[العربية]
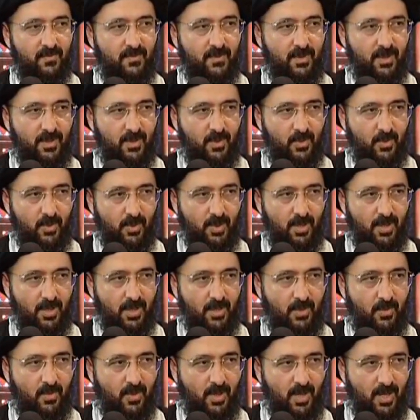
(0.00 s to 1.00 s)
في
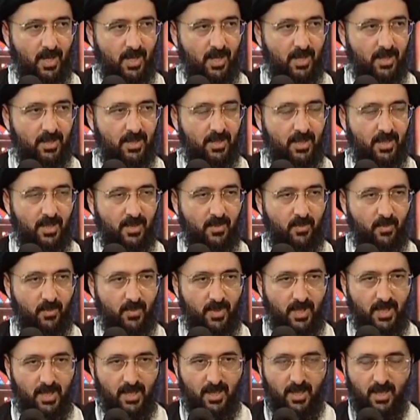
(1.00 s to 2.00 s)
كل واحد
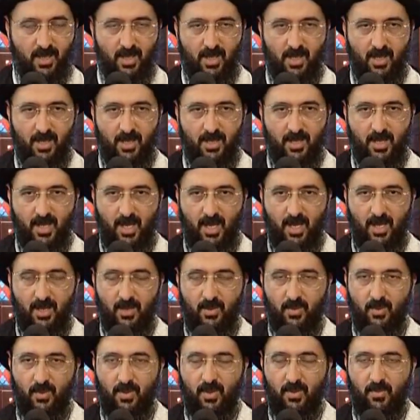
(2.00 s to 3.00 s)
منا
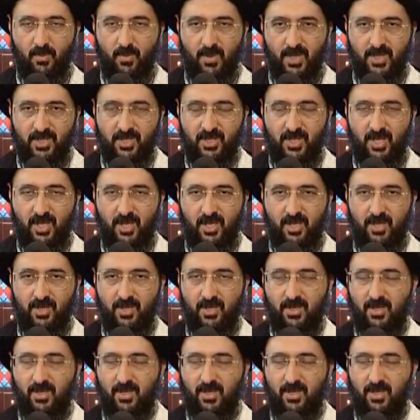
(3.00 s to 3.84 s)
نحن البشر